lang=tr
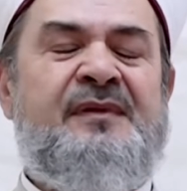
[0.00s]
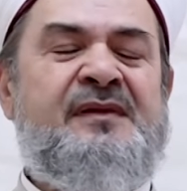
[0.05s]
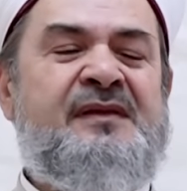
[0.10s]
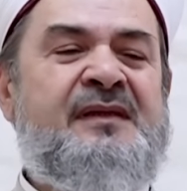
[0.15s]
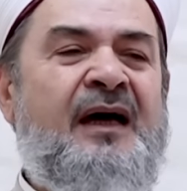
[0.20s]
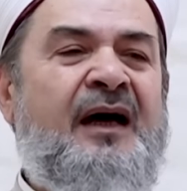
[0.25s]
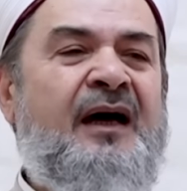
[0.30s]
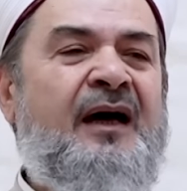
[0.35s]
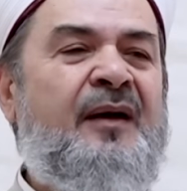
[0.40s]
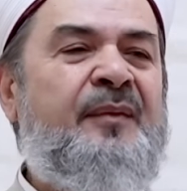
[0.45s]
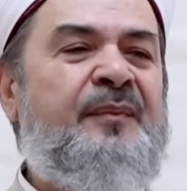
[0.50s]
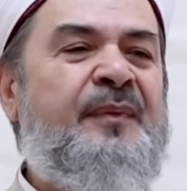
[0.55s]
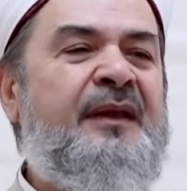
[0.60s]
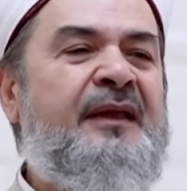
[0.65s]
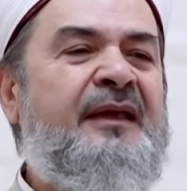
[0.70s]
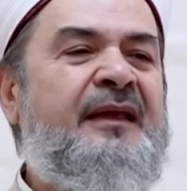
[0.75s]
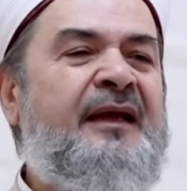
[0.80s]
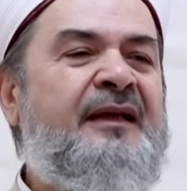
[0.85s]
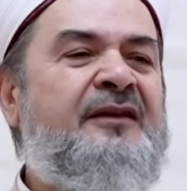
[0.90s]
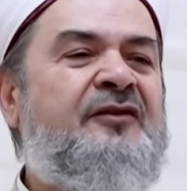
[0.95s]

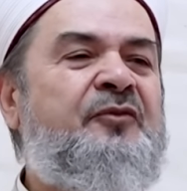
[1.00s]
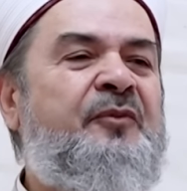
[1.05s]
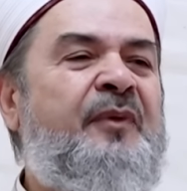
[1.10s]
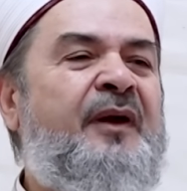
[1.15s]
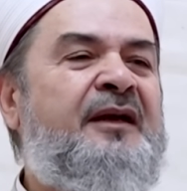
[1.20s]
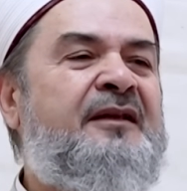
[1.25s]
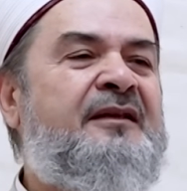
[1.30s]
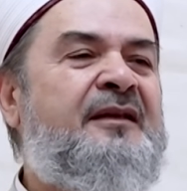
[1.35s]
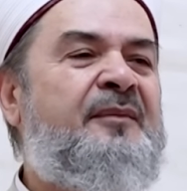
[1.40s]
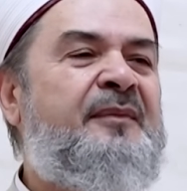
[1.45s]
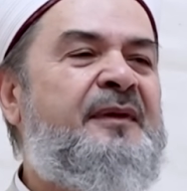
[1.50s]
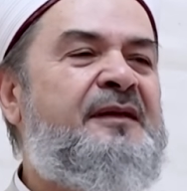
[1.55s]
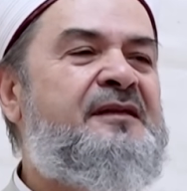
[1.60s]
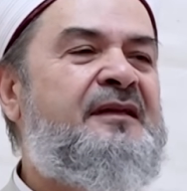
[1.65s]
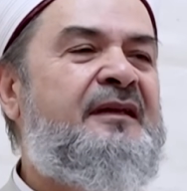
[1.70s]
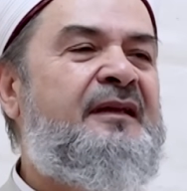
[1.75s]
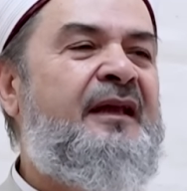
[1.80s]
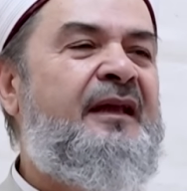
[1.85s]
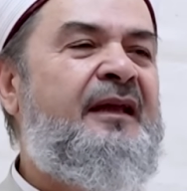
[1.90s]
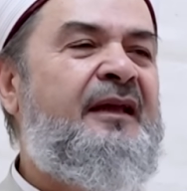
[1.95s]
Sahabiyet
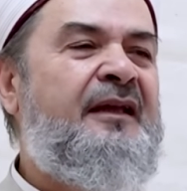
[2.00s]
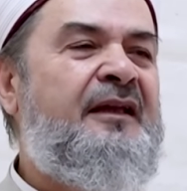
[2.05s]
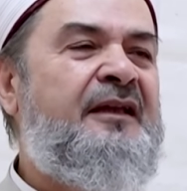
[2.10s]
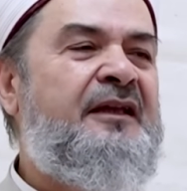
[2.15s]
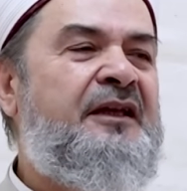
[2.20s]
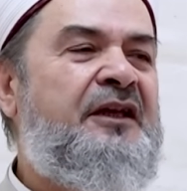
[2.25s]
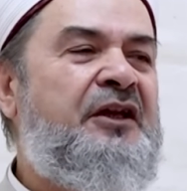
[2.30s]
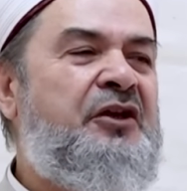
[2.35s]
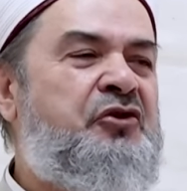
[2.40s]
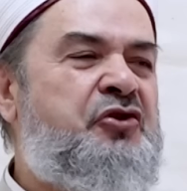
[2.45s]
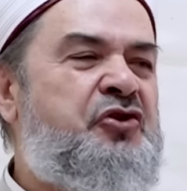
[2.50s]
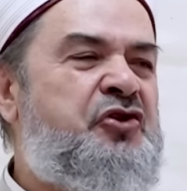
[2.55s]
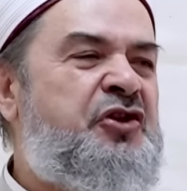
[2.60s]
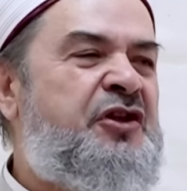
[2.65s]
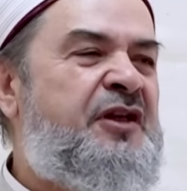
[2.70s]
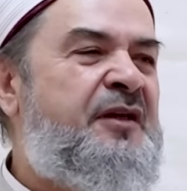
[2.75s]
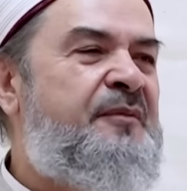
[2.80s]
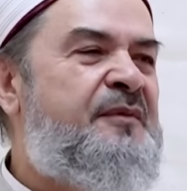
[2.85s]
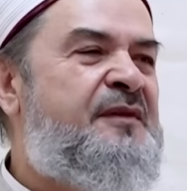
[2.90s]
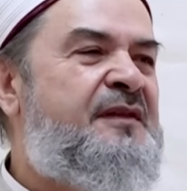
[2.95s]
mertebesine hiç
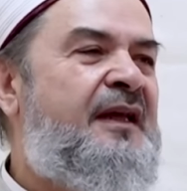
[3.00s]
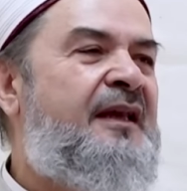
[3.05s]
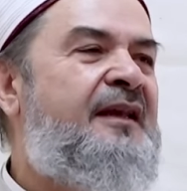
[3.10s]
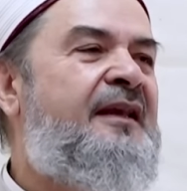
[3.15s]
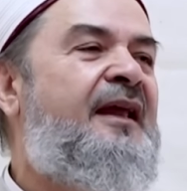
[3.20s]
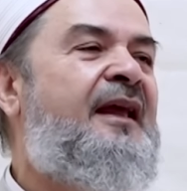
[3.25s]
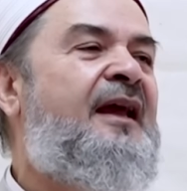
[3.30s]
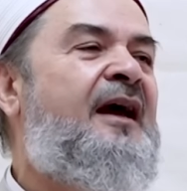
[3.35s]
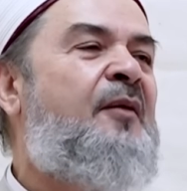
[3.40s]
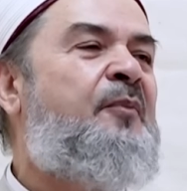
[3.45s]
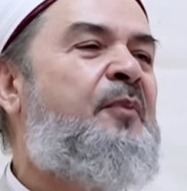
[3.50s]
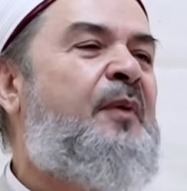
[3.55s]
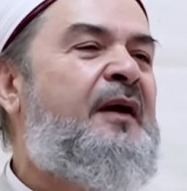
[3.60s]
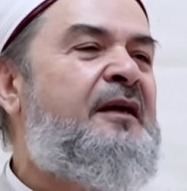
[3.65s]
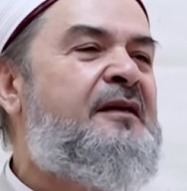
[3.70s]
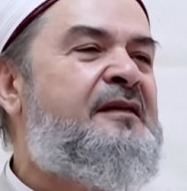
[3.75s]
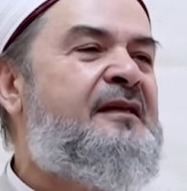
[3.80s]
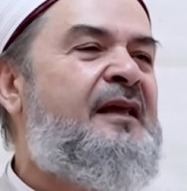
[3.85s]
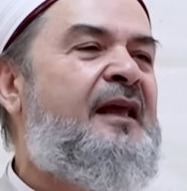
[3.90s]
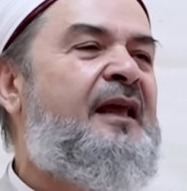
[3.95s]
kimse ne
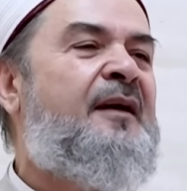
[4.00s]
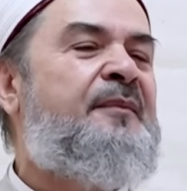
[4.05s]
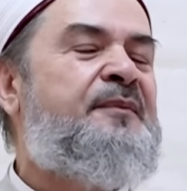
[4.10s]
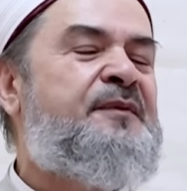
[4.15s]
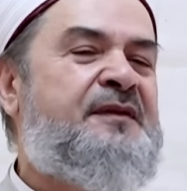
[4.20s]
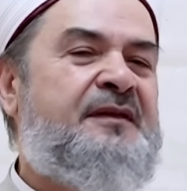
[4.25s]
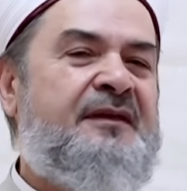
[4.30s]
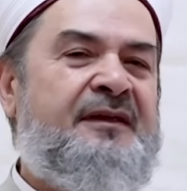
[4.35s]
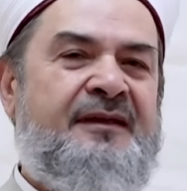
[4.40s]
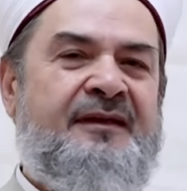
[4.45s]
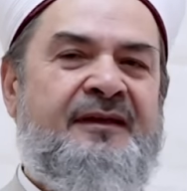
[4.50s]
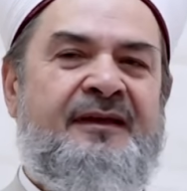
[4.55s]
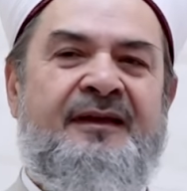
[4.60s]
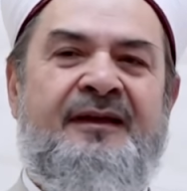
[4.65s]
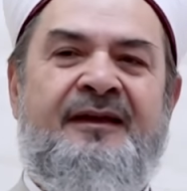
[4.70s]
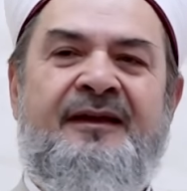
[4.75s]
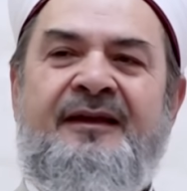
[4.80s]
yaparsa yapsın